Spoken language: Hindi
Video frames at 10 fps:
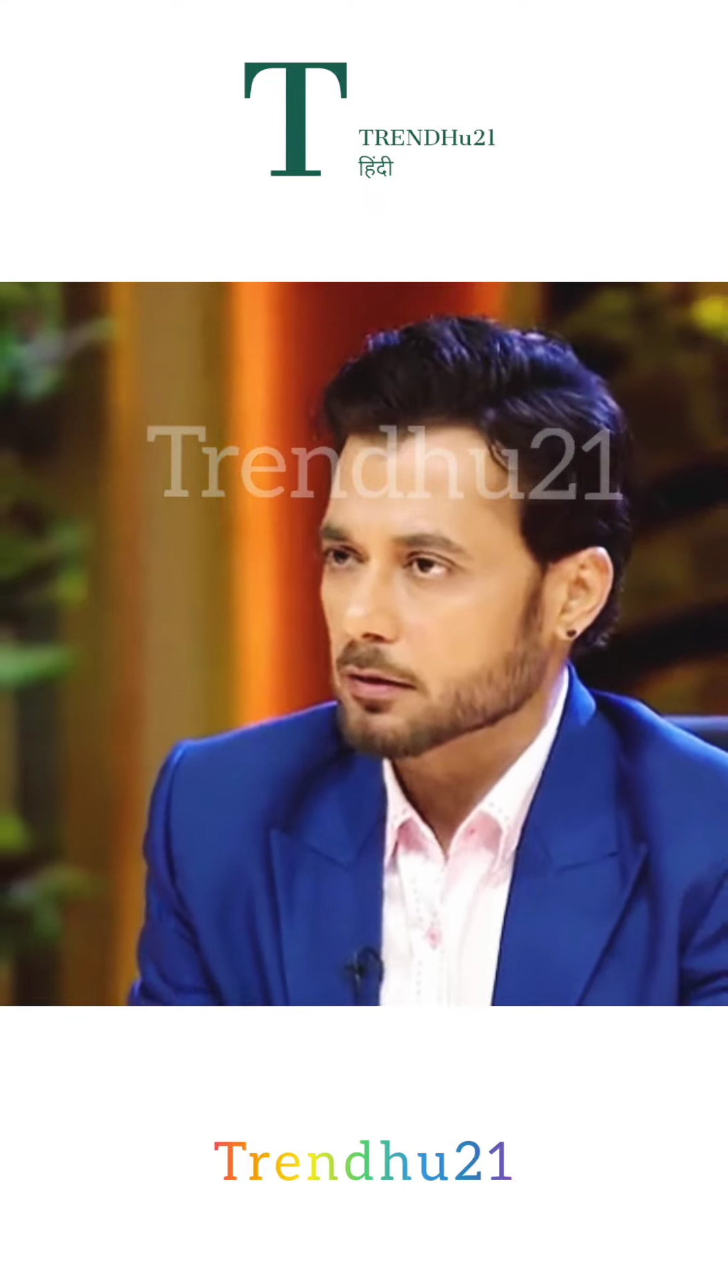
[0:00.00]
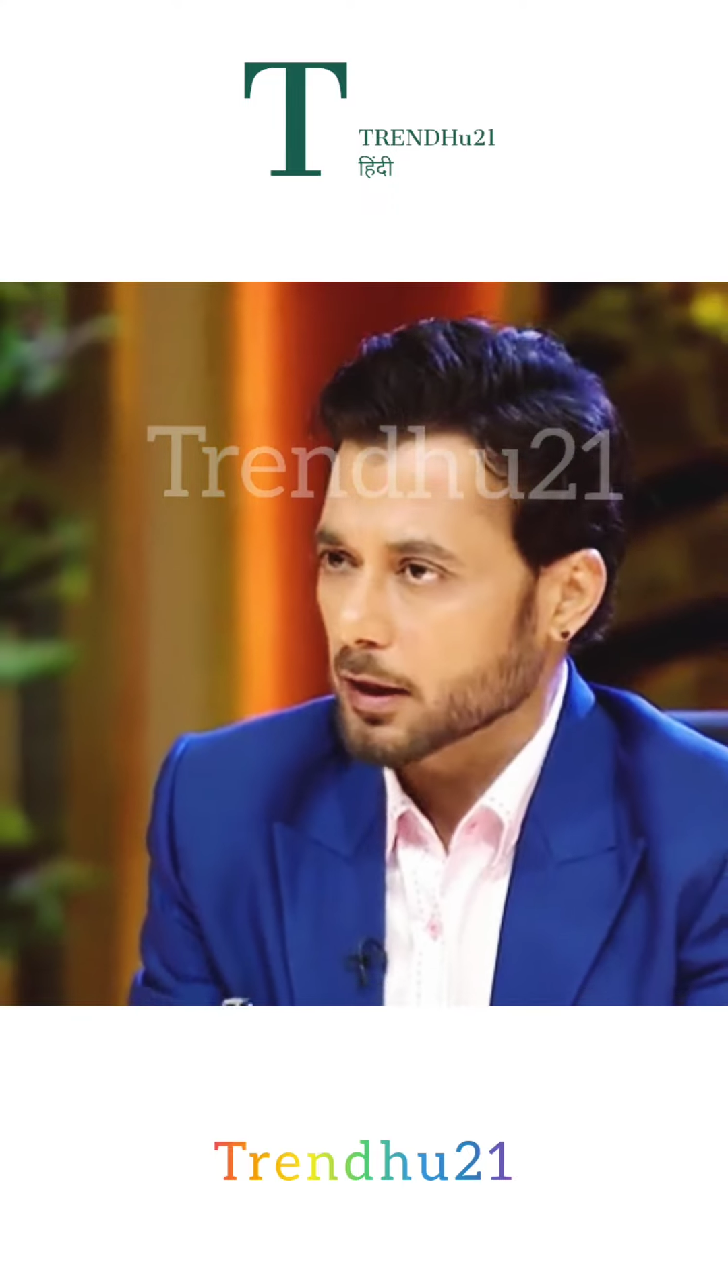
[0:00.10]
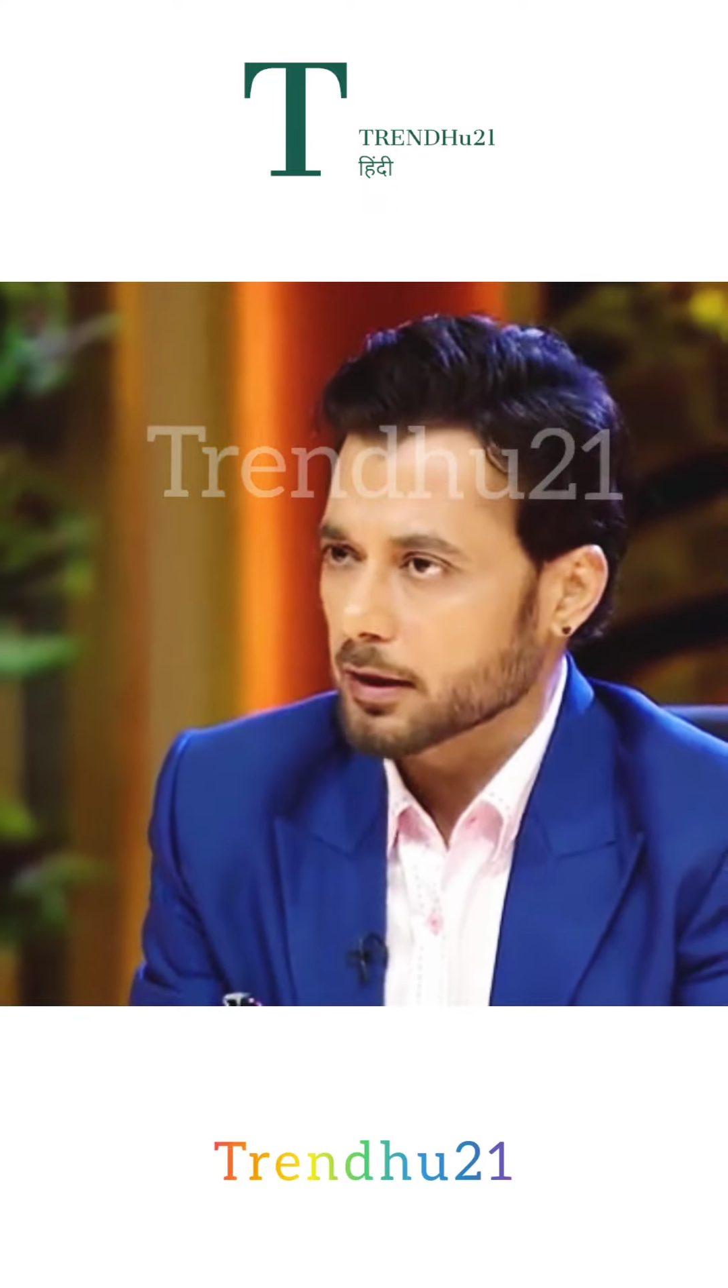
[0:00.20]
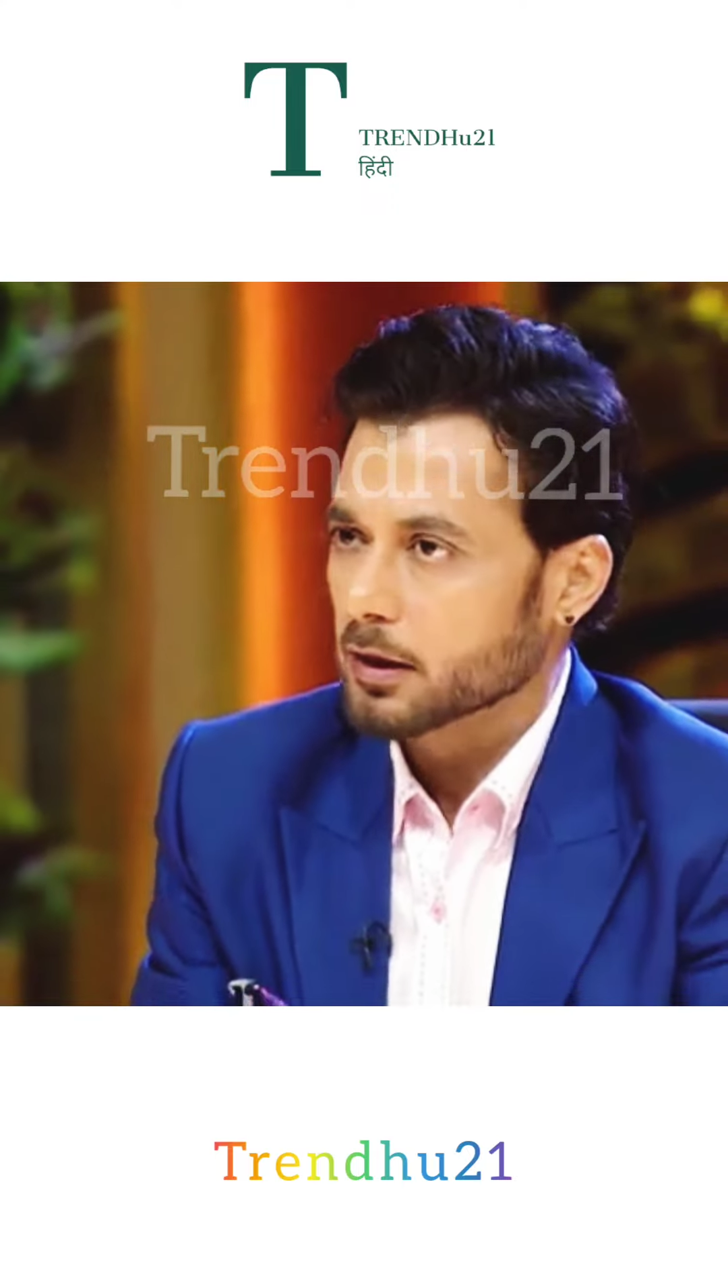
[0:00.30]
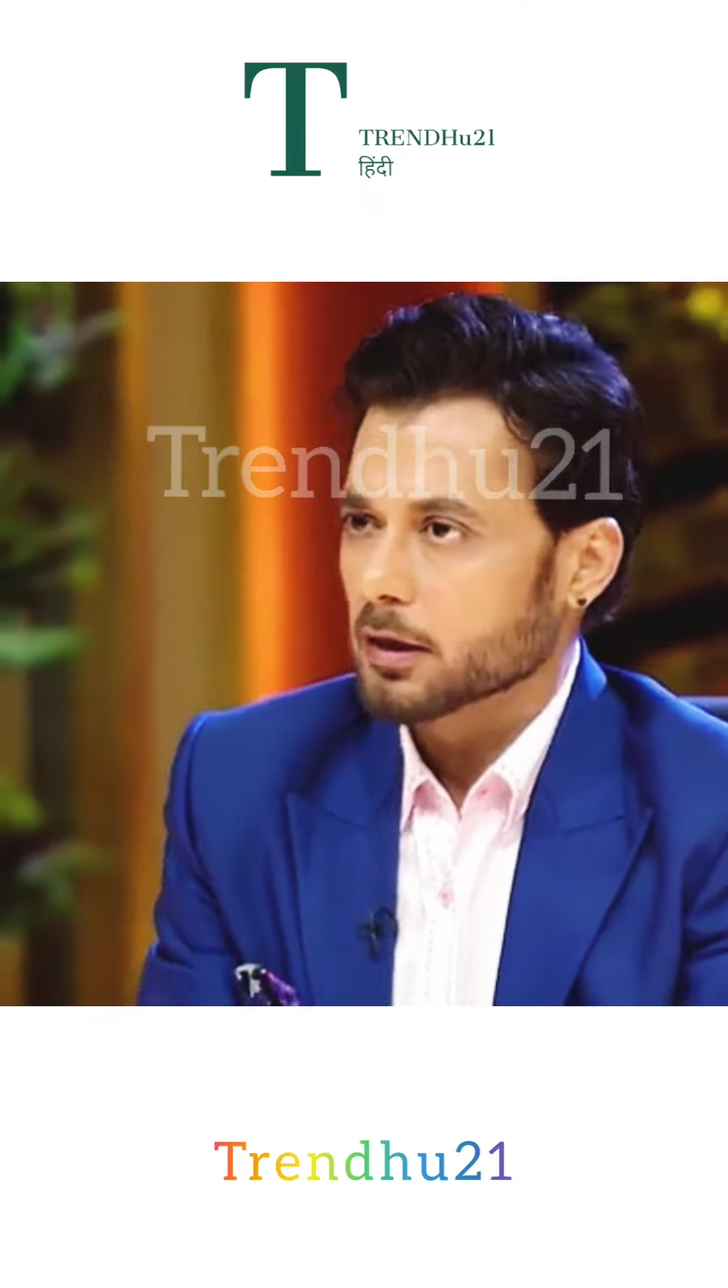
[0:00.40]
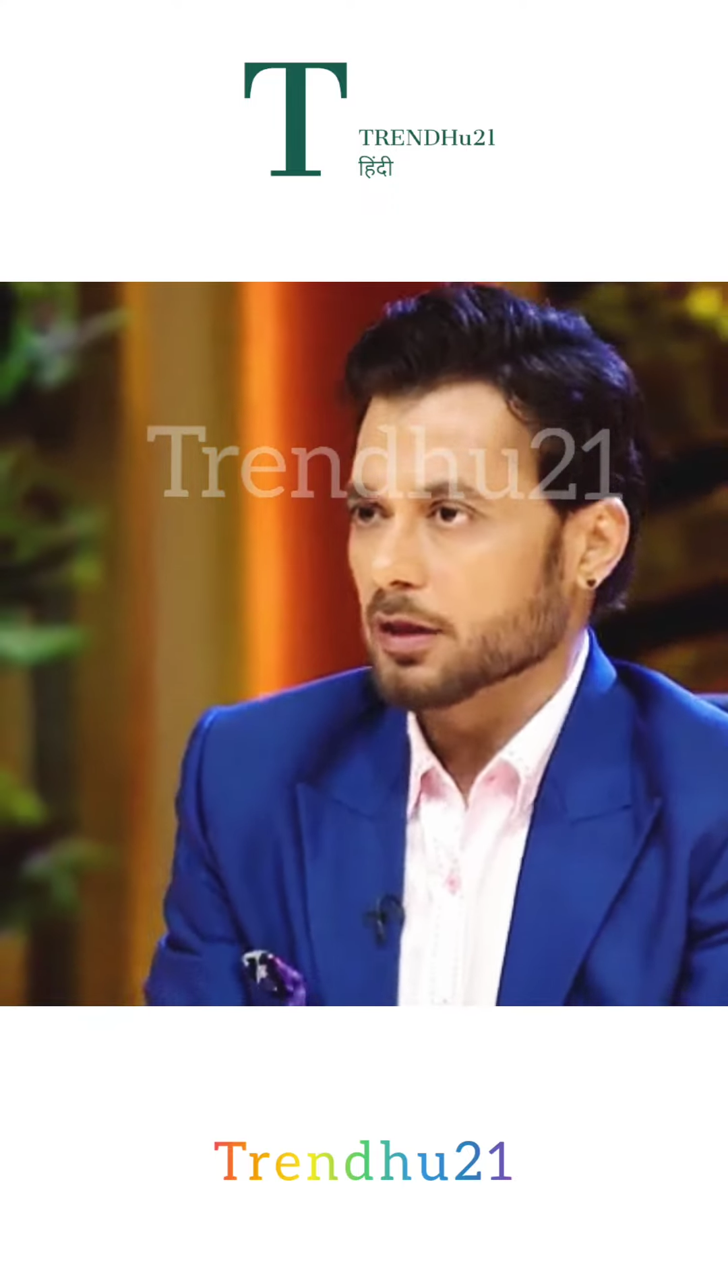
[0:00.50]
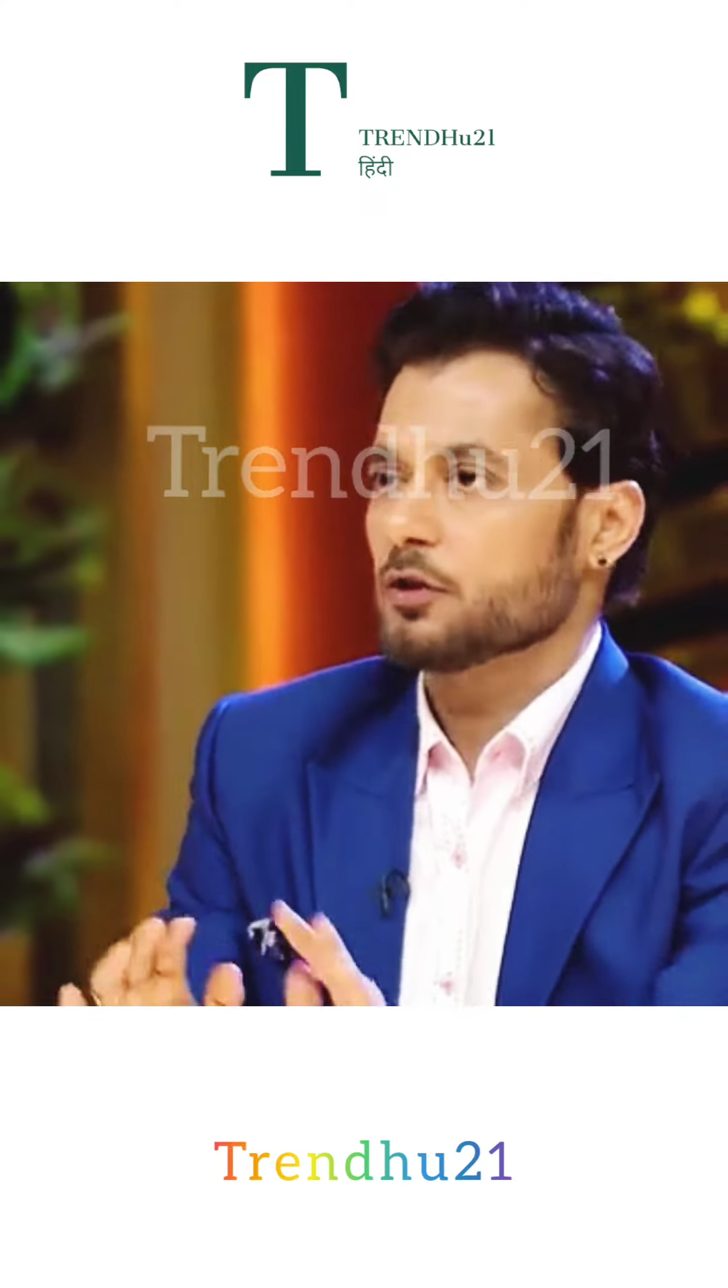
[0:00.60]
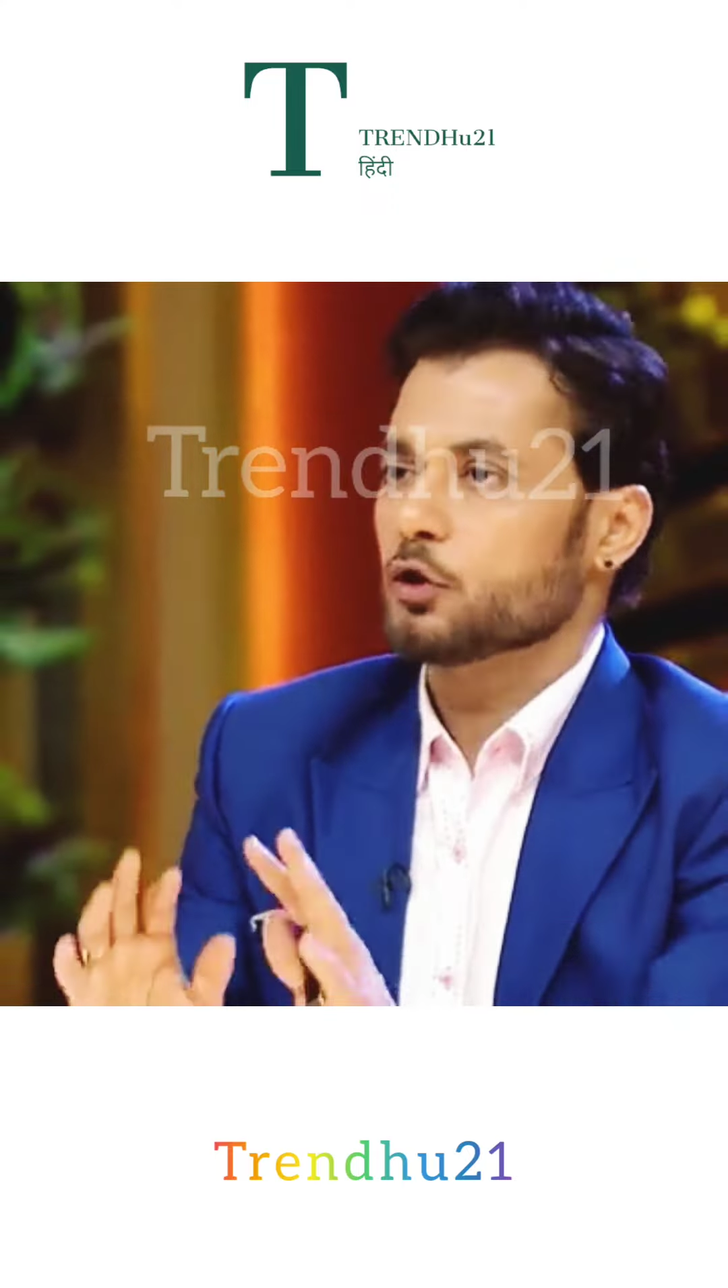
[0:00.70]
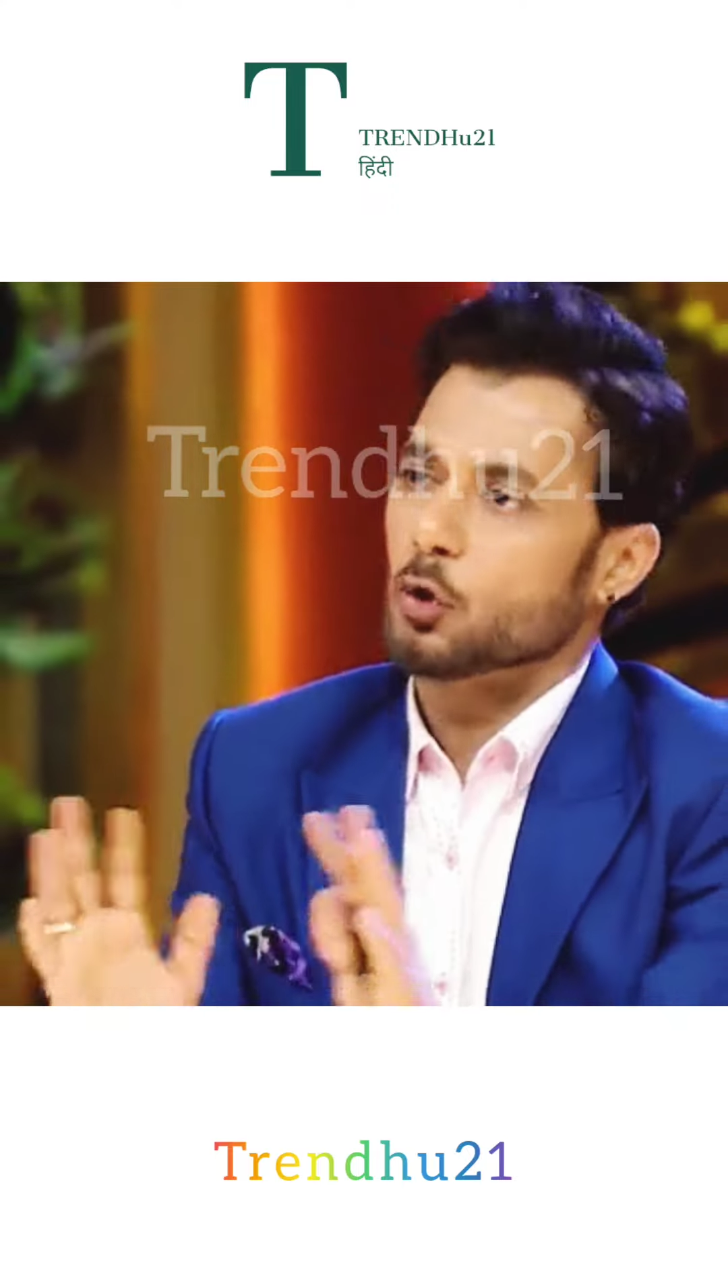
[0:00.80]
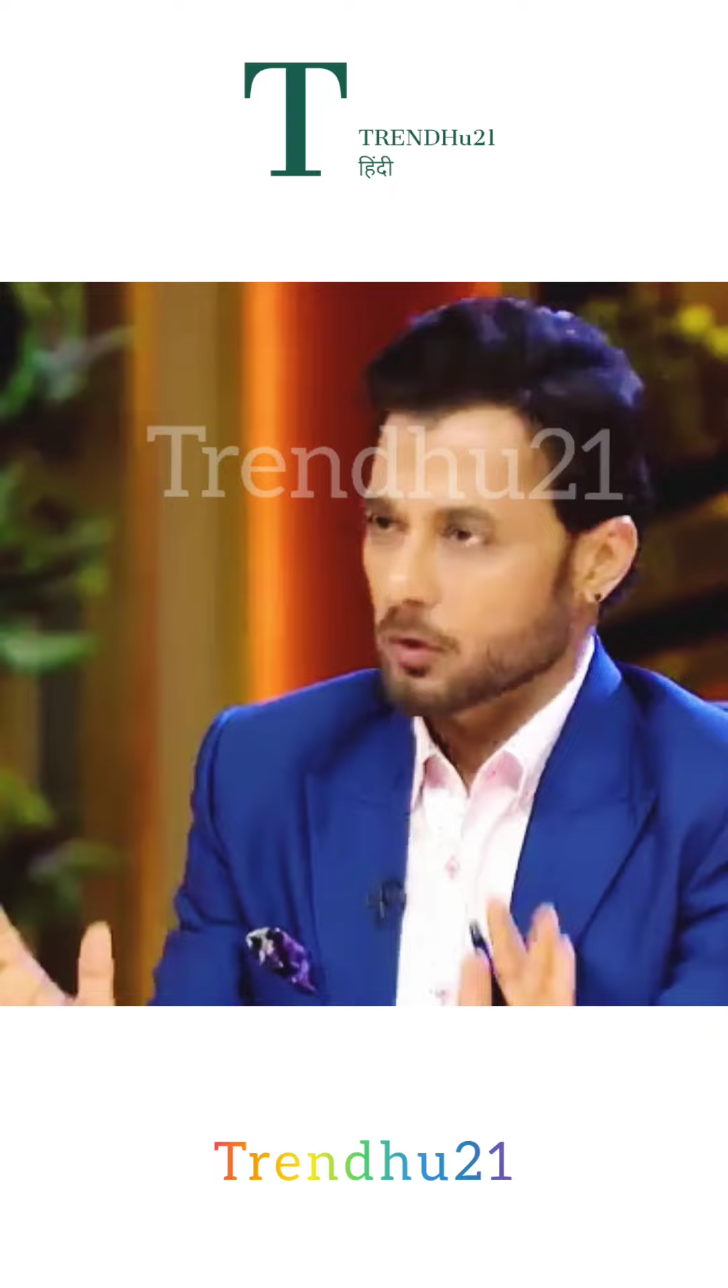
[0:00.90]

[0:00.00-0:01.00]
राइट इट इज अ जॉब